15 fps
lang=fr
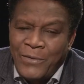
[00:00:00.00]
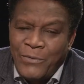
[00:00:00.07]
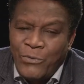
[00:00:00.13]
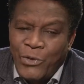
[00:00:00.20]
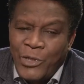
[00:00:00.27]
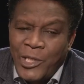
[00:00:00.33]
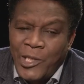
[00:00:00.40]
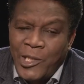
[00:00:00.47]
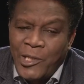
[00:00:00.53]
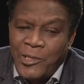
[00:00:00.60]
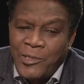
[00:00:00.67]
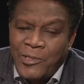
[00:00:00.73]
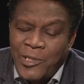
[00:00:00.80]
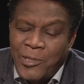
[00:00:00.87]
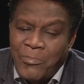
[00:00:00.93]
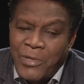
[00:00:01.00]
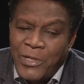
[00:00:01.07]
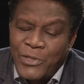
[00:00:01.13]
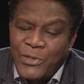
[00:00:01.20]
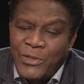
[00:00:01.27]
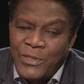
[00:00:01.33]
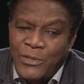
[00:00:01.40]
oui, ça
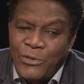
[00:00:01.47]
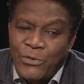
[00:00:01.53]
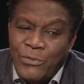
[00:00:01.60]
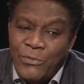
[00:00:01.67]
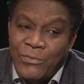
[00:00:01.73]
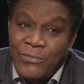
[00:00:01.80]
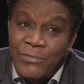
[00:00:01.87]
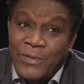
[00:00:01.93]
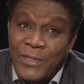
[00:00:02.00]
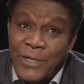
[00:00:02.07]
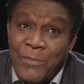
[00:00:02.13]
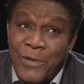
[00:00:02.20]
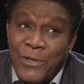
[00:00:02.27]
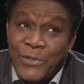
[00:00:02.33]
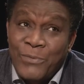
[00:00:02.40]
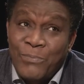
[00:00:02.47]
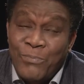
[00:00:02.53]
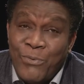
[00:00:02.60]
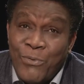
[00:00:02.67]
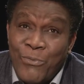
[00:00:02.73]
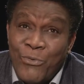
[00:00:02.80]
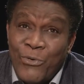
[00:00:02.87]
marche. Disons, ça marche
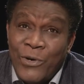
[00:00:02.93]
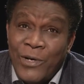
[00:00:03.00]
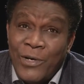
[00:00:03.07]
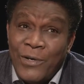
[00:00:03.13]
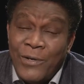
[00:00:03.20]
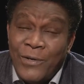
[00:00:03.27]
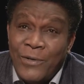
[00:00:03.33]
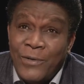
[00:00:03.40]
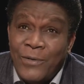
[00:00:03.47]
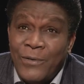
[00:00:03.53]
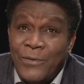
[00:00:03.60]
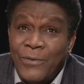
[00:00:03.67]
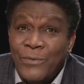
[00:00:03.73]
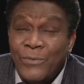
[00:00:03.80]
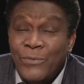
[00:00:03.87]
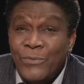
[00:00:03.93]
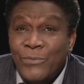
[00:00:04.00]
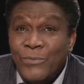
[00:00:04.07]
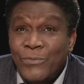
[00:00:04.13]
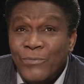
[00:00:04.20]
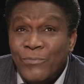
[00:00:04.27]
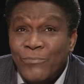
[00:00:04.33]
pour moi. Euh,
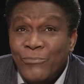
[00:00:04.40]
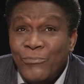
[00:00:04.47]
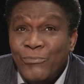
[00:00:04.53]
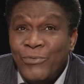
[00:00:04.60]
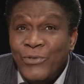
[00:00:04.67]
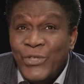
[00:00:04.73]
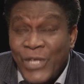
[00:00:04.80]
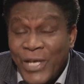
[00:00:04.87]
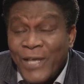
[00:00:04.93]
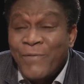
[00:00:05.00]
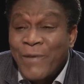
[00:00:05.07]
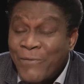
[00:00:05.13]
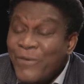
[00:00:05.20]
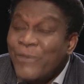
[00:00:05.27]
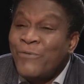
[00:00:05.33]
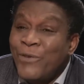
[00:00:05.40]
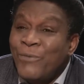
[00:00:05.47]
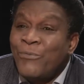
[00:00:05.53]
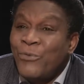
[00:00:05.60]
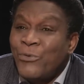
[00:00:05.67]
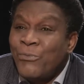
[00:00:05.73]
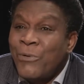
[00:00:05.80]
j'arrive à vivre de,
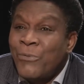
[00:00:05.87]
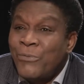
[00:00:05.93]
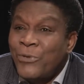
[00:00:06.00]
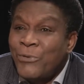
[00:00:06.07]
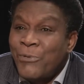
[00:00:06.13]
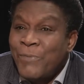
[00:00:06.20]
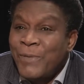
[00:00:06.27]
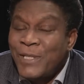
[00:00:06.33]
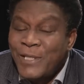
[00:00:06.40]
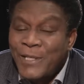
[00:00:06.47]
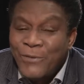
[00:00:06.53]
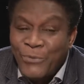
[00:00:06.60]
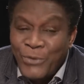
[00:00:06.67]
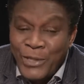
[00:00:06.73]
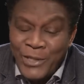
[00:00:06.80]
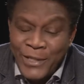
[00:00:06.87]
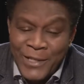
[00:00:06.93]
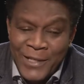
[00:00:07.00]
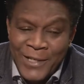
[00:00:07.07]
mon, métier, oui.